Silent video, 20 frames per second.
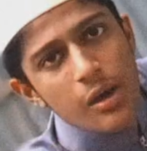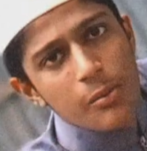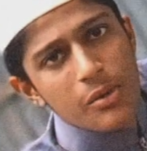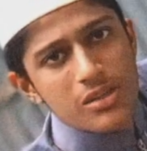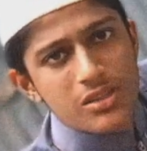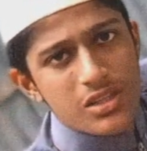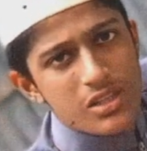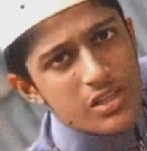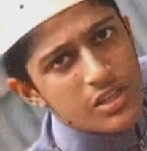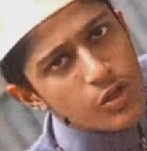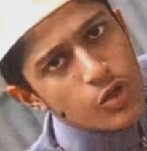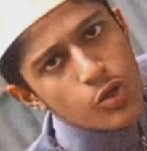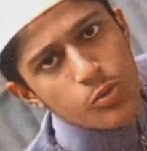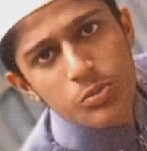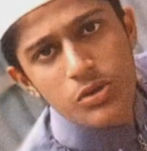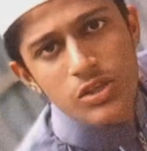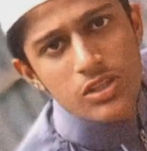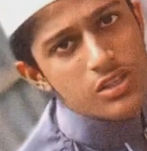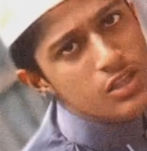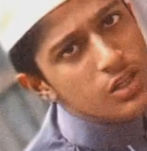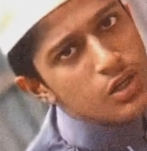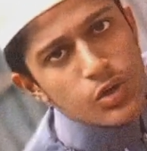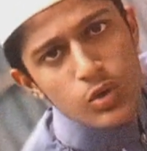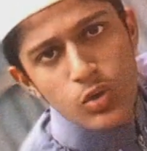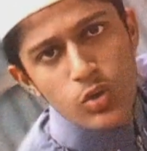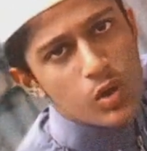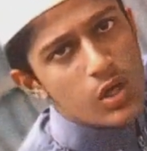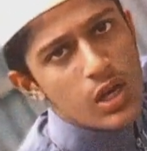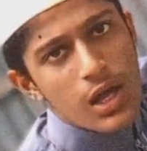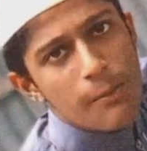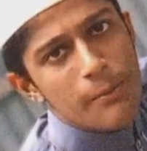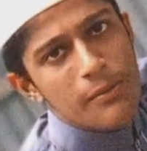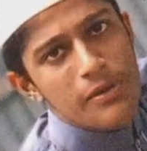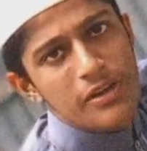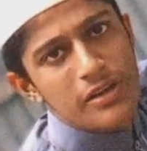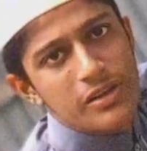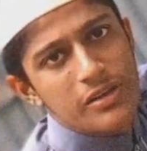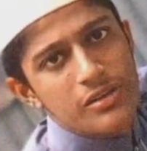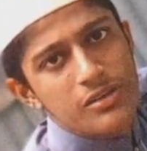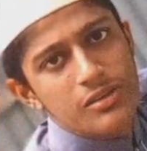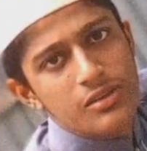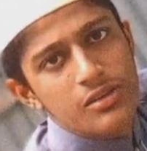আমাদেরকে হুমকি দিয়ে কোনো লাভ নেই